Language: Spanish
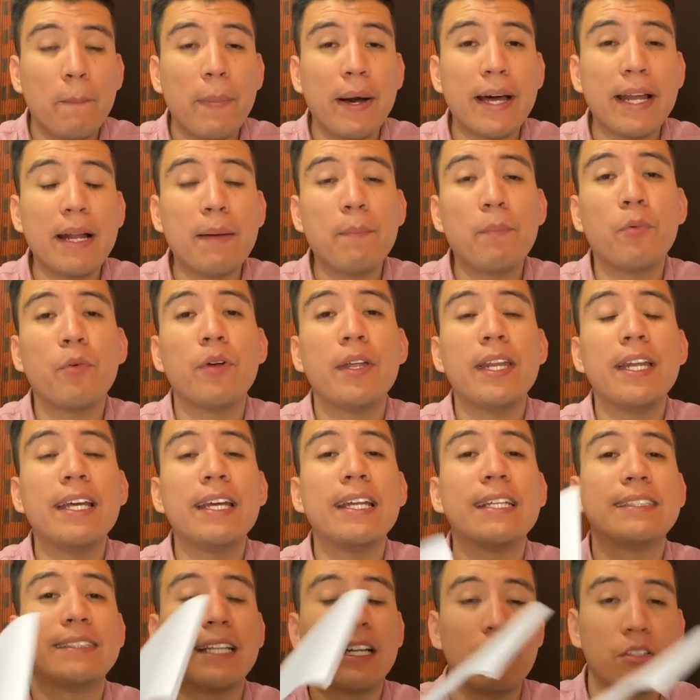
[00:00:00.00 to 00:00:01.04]
para poder
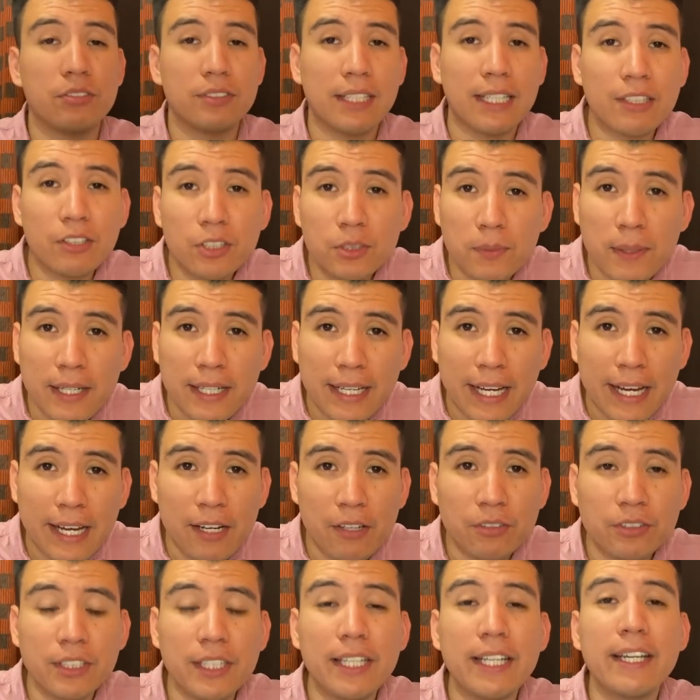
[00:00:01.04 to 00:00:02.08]
ingresar los datos
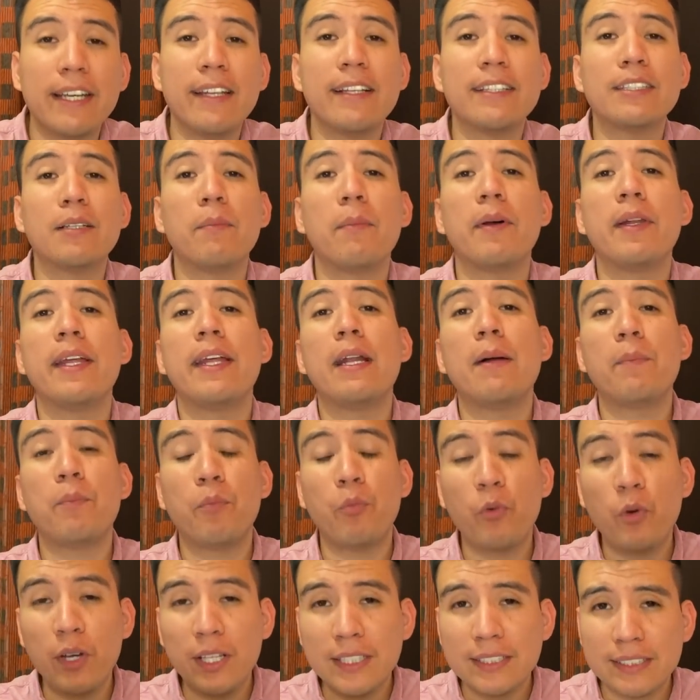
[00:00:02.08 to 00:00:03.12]
bancarios y que de esa
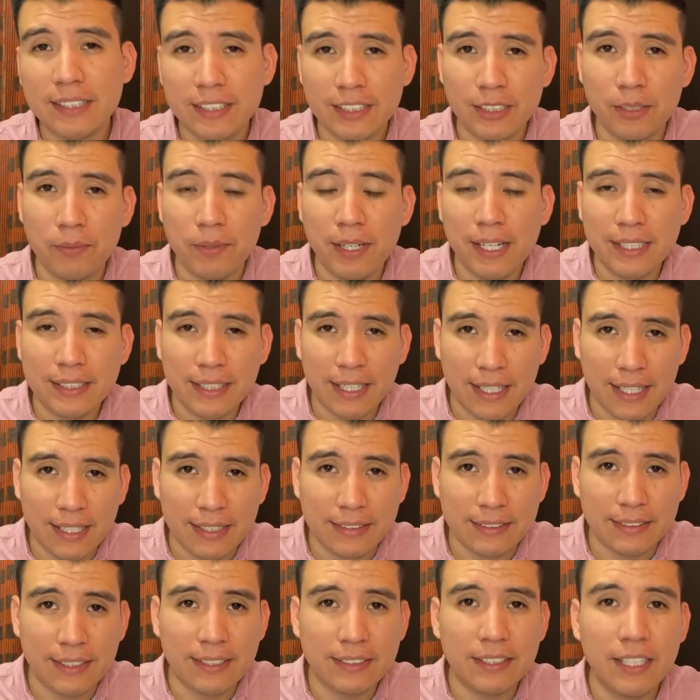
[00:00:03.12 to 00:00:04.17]
manera puedas recibir las
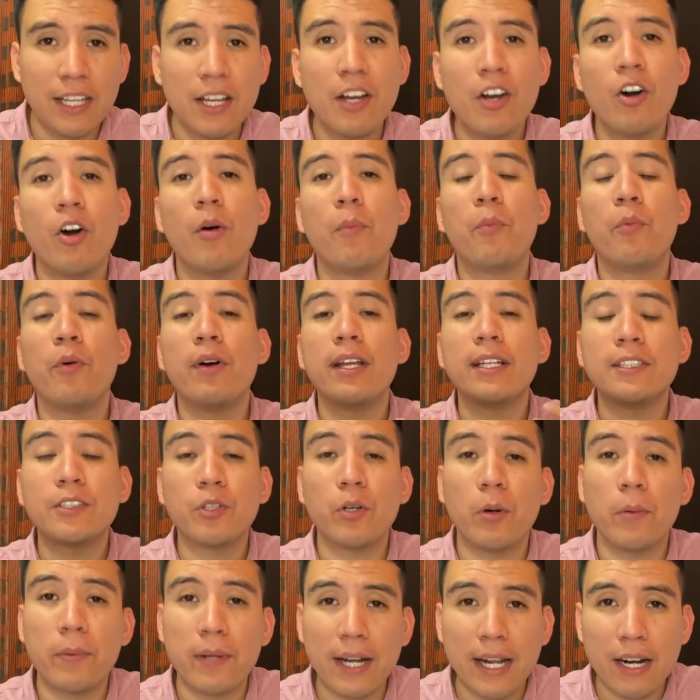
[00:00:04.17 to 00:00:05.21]
ganancias o puedas
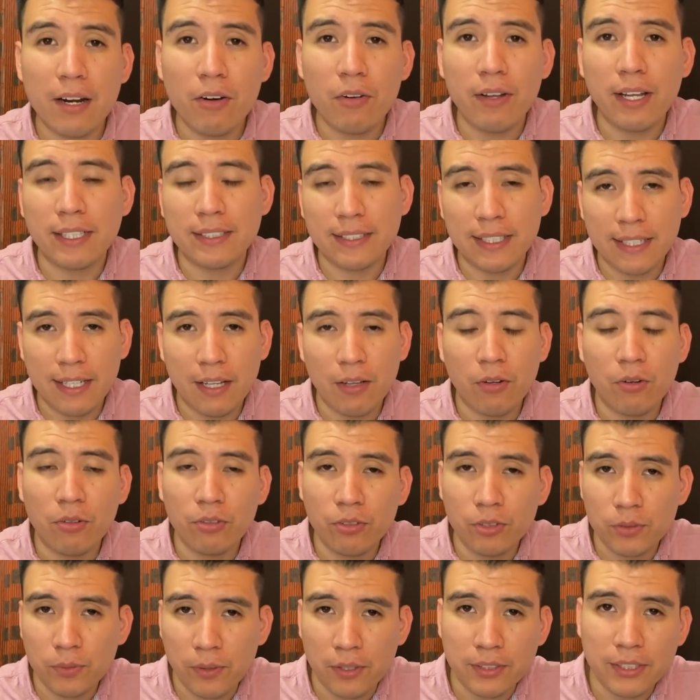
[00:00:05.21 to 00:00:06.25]
cobrar lo que has ganado
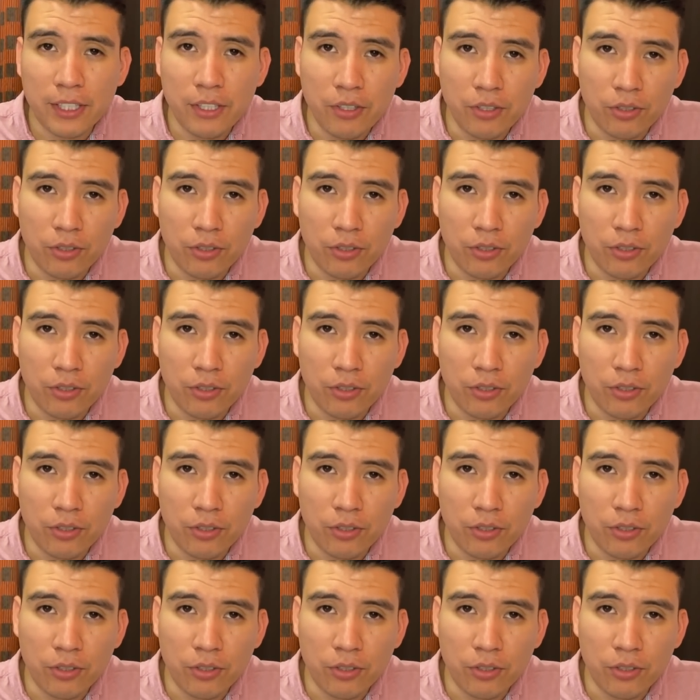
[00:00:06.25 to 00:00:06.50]
con tus videos en